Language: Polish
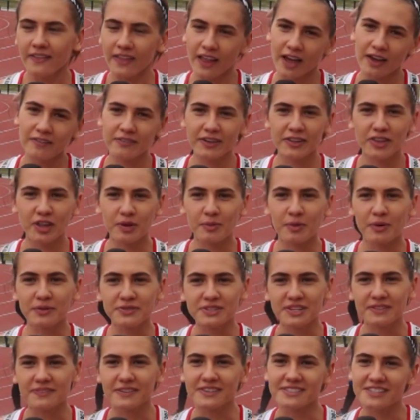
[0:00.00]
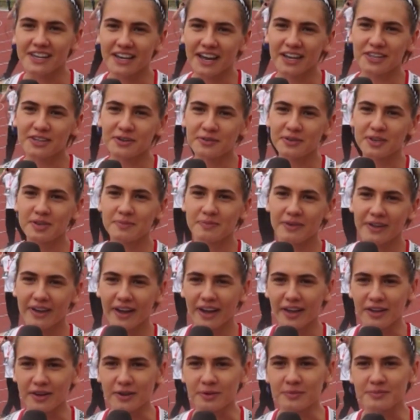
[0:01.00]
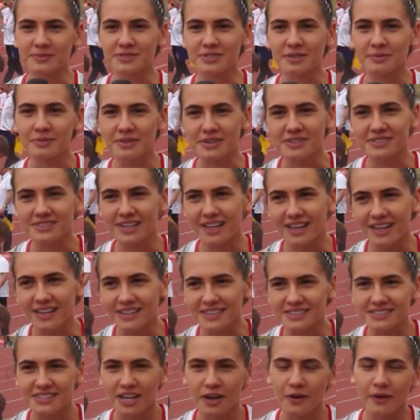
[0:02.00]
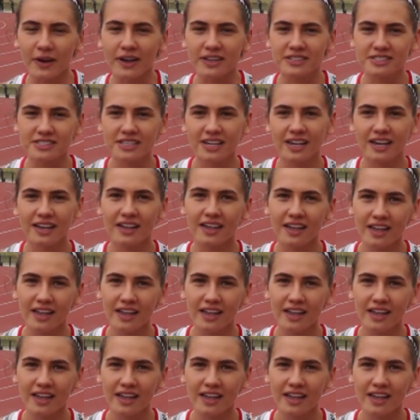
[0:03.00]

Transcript: No a wiadomo, w sztafecie jak aniołki biegają, co można zdziałać.